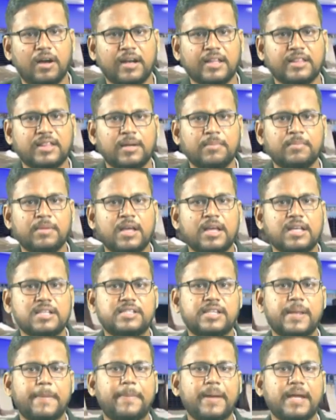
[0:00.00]
అనంతరం
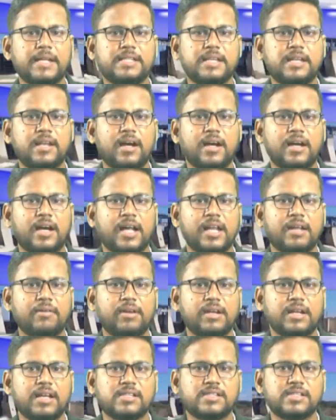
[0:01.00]
సిపిఐ జిల్లా
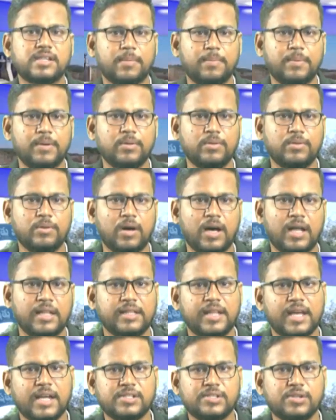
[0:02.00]
కార్యవర్గ సభ్యులు
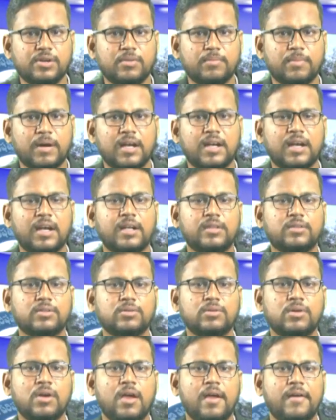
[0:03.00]
అందే అశోక్
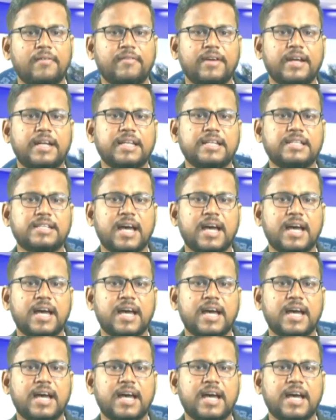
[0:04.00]
మాట్లాడుతూ వెట్టి